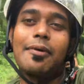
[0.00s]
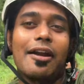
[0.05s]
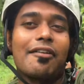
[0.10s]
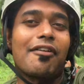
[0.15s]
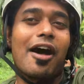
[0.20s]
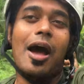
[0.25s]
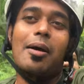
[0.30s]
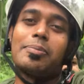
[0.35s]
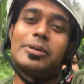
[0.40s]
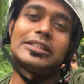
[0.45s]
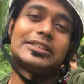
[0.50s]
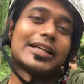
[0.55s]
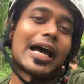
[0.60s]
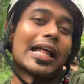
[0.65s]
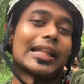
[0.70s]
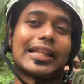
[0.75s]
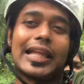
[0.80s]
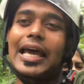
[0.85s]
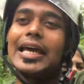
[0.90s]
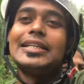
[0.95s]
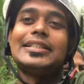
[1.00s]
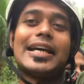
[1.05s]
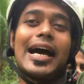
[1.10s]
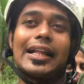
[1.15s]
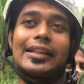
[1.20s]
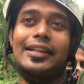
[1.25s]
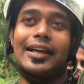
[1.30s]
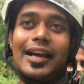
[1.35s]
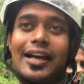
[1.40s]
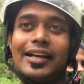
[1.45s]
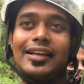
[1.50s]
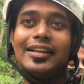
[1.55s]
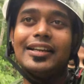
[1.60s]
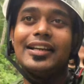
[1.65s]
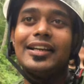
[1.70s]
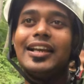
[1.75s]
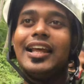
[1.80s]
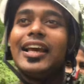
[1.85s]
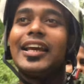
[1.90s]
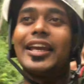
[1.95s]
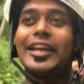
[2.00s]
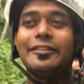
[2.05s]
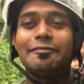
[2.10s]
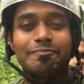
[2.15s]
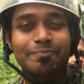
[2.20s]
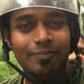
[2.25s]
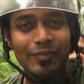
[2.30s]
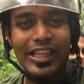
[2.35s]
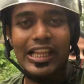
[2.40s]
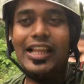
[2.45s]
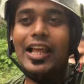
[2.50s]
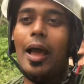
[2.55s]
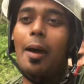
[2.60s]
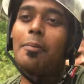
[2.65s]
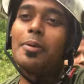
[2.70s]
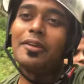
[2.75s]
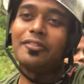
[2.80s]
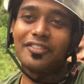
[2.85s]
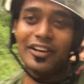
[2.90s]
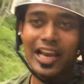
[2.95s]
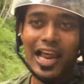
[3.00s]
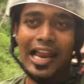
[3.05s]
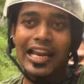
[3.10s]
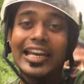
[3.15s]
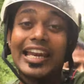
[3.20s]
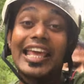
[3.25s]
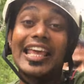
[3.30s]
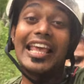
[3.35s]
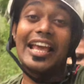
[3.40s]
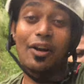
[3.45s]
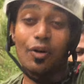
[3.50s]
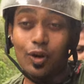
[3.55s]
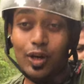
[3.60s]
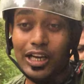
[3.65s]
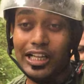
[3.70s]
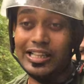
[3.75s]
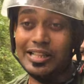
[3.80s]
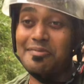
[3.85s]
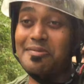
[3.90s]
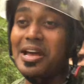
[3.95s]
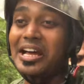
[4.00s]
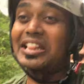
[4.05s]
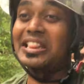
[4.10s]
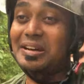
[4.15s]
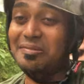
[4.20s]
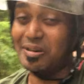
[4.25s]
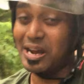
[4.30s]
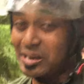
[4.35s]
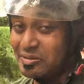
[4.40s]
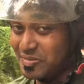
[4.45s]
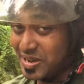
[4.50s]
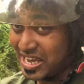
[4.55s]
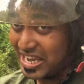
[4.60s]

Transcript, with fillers: बार वहाँ पर जाता ही जाता लेकिन अभी फ़िलहाल नहीं है कोलकाता में अंदमान में